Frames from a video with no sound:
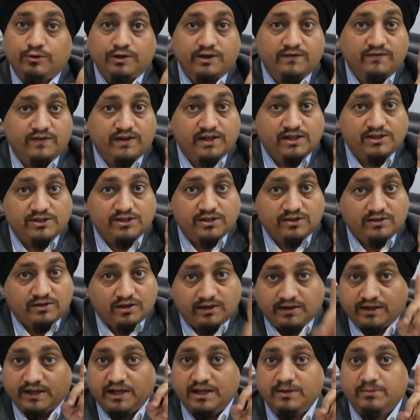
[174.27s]
नोटिफिकेशन
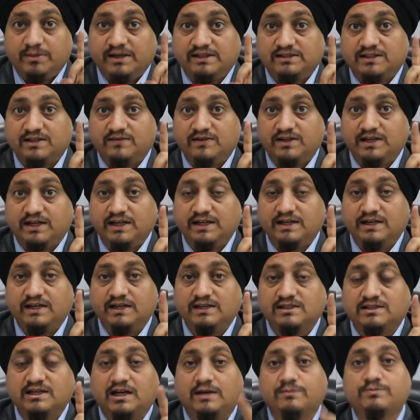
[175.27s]
थर्टीन बाई सेवनटीन
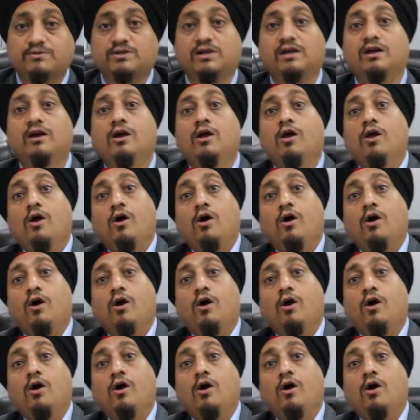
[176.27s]
के हिसाब से